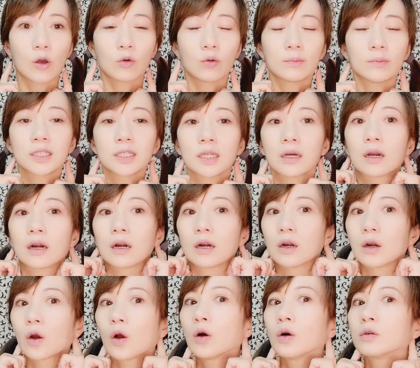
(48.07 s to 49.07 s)
我们的
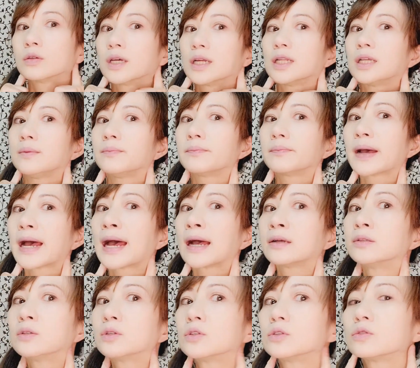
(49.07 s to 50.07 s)
耳后的淋巴，
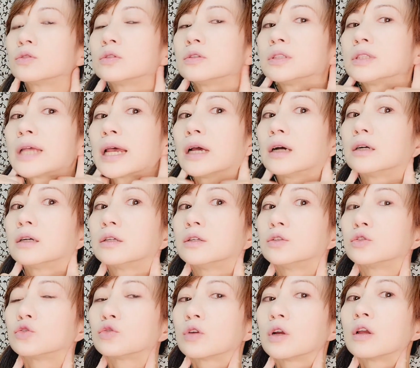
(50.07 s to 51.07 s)
就是在
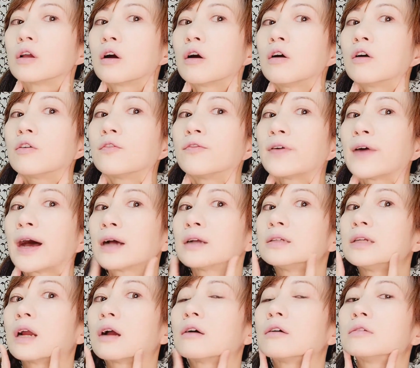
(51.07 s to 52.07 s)
耳垂后方，
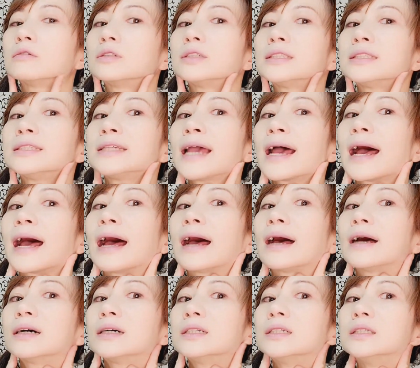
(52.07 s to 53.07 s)
然后
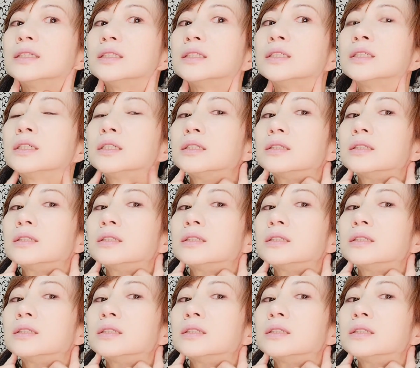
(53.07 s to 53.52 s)
下颚。